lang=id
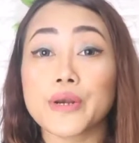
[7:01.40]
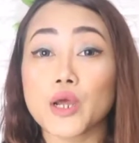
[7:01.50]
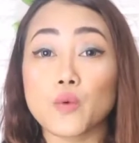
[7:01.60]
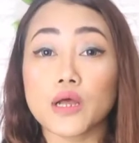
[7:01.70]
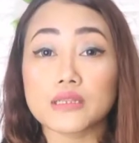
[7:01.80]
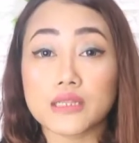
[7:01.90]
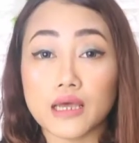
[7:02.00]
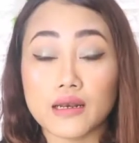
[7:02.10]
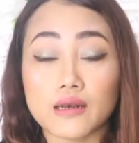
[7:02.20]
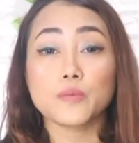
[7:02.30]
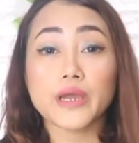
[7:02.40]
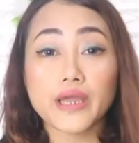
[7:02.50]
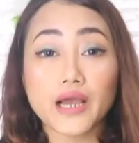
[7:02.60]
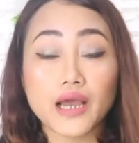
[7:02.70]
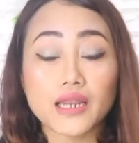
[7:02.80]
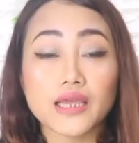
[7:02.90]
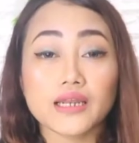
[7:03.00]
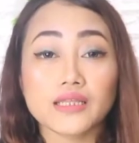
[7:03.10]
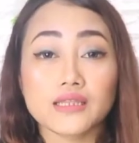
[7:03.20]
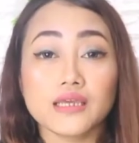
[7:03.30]
perawatan supaya
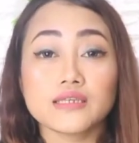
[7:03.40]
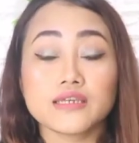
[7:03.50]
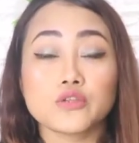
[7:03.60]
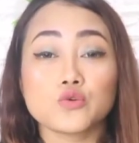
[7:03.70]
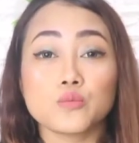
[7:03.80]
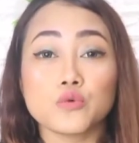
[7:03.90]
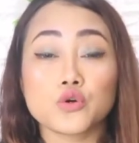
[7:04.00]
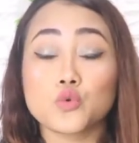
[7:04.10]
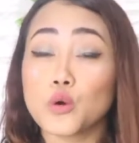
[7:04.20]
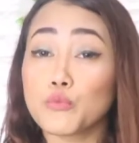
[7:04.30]
kalian nanti saat umur